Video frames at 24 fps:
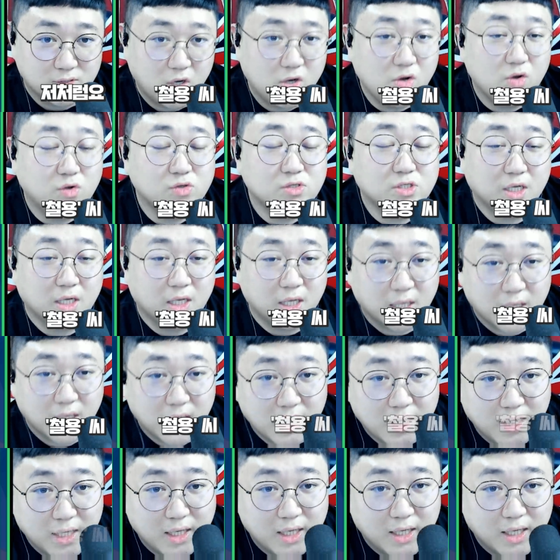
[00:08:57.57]
철룡 씨.
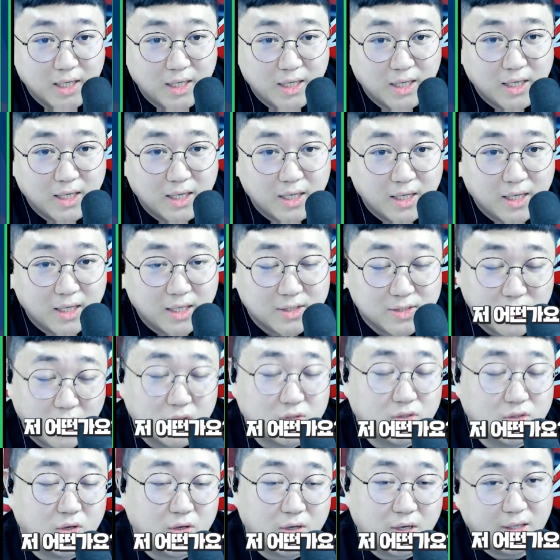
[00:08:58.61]
네? 저
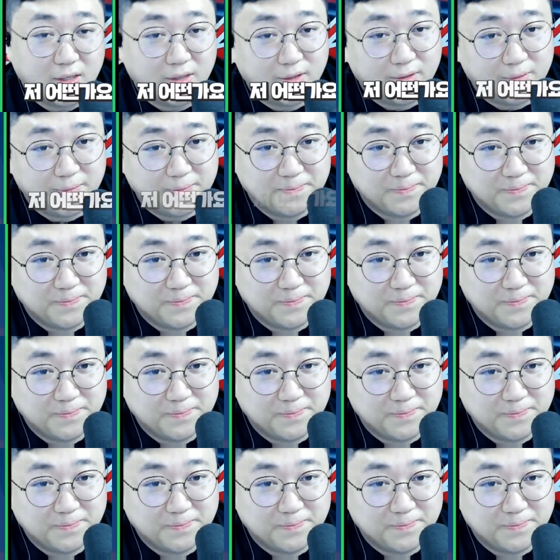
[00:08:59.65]
어떤가요?